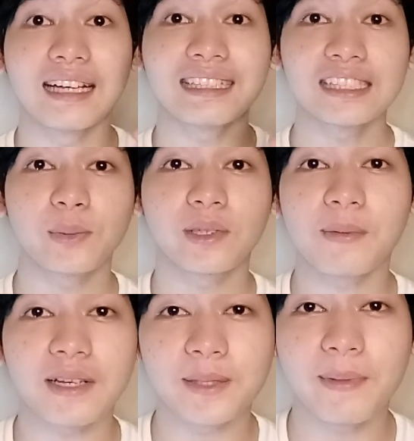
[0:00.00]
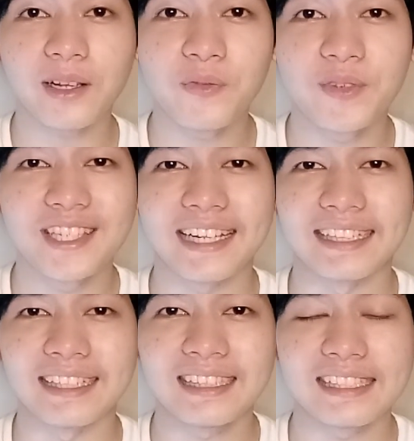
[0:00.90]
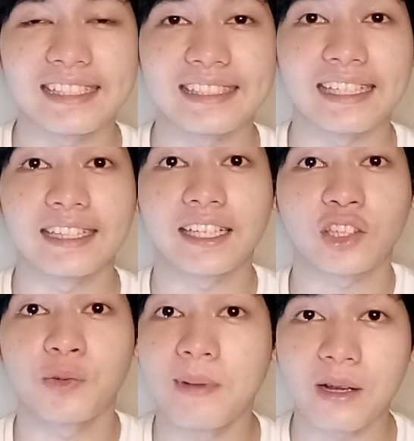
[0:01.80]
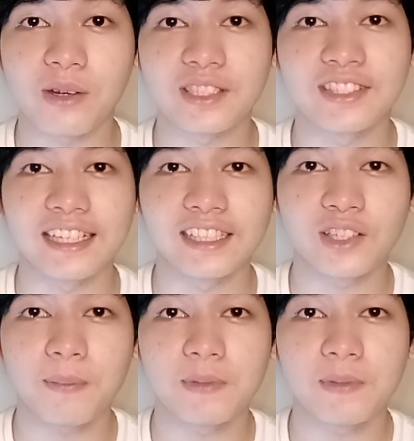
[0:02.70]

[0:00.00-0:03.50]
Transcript: Hi guys! Welcome back sa bagong video natin. This is Cedric at kung bago ka sa channel ko,